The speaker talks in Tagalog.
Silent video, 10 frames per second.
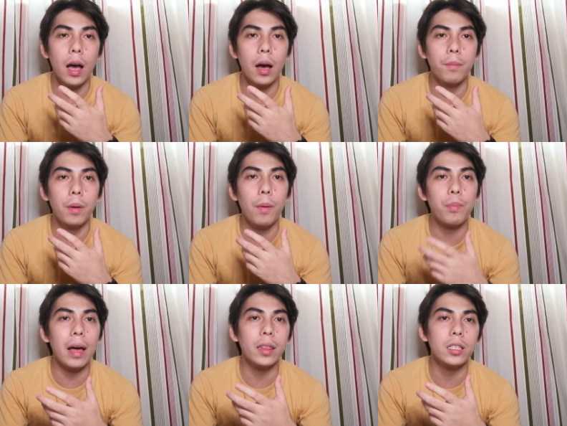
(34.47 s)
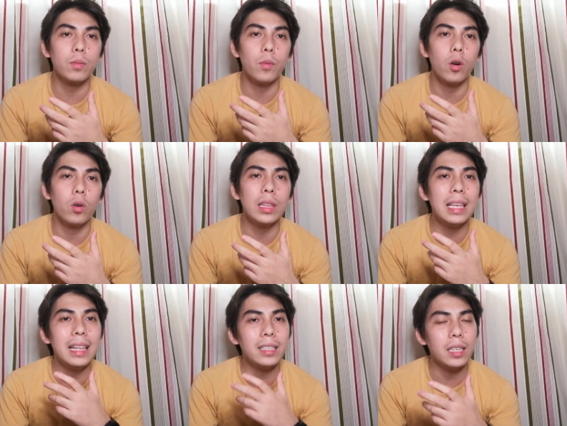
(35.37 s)
Uh, mapapractice mo,
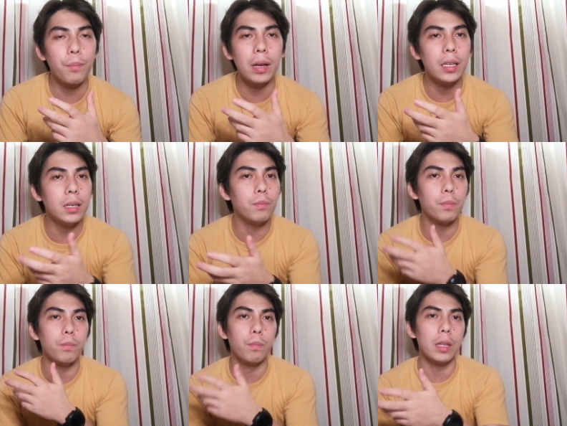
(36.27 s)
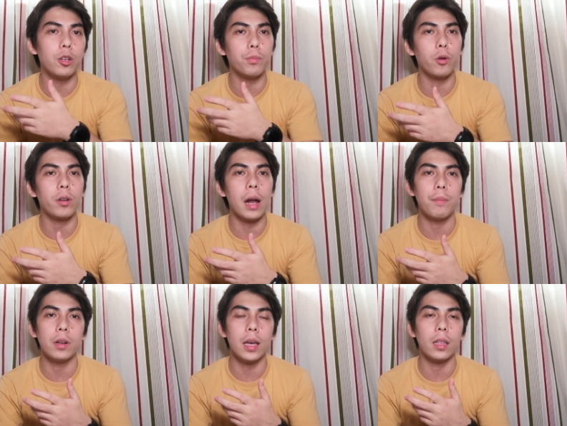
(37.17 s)
hindi lang sa pagiging better
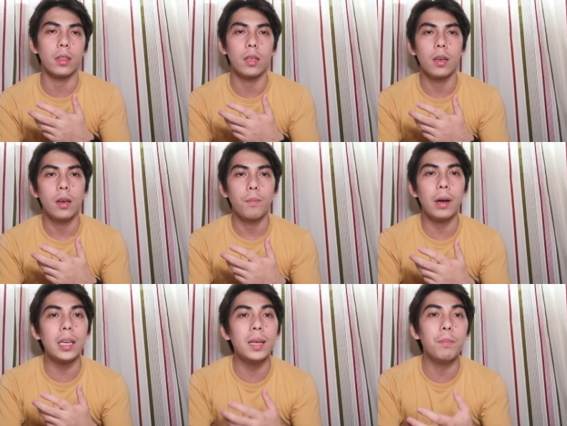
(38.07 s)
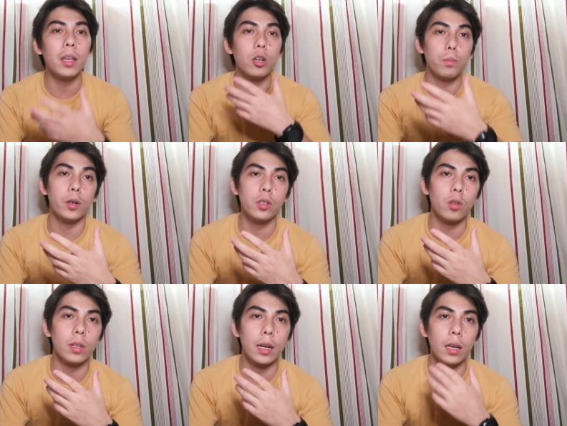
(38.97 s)
programmer yan. Magiging better
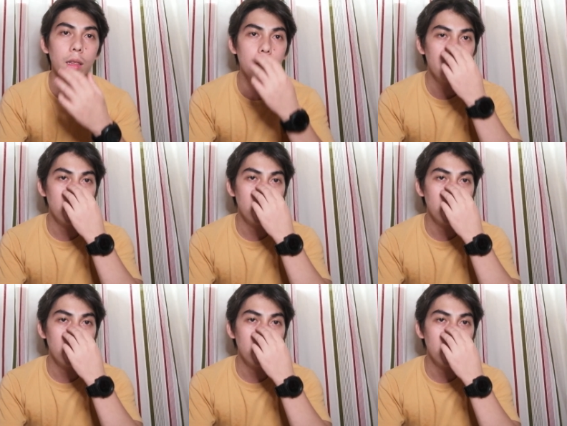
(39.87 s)
person ka rin.